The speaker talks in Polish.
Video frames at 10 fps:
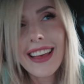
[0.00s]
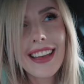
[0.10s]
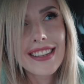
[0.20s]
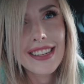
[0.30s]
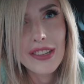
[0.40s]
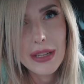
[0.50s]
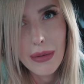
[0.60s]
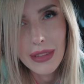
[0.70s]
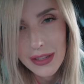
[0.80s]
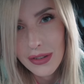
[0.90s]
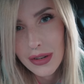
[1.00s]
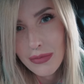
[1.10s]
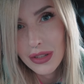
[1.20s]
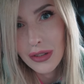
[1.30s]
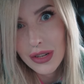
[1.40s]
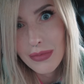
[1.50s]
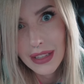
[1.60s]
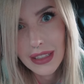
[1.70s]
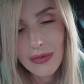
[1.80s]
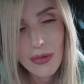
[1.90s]
e, czego nie mam na co dzień przy
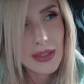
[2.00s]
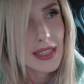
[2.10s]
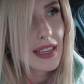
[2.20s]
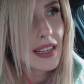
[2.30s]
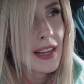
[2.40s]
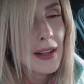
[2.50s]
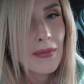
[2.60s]
doczepianych włosach.